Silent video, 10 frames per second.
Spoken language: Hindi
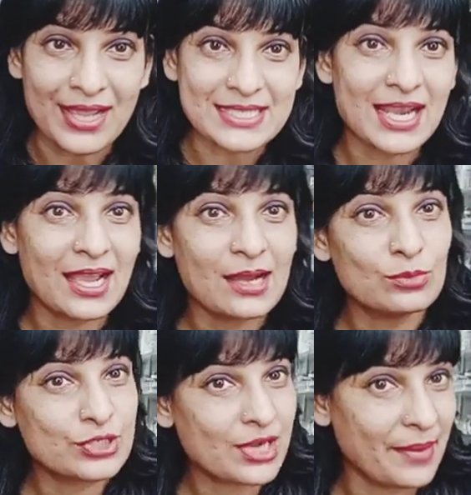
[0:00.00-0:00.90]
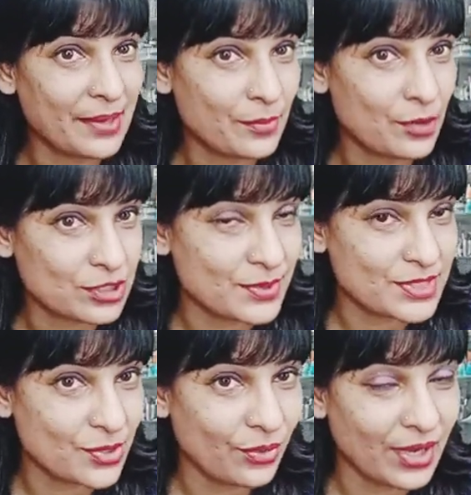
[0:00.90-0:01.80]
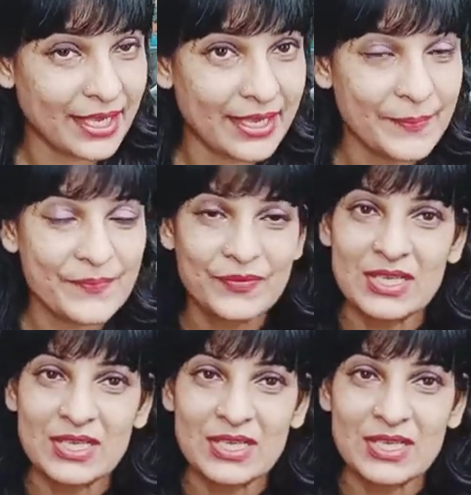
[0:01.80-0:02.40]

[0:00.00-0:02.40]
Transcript: कैसा लगा मुझे कमेंट बॉक्स में ज़रूर लिखिए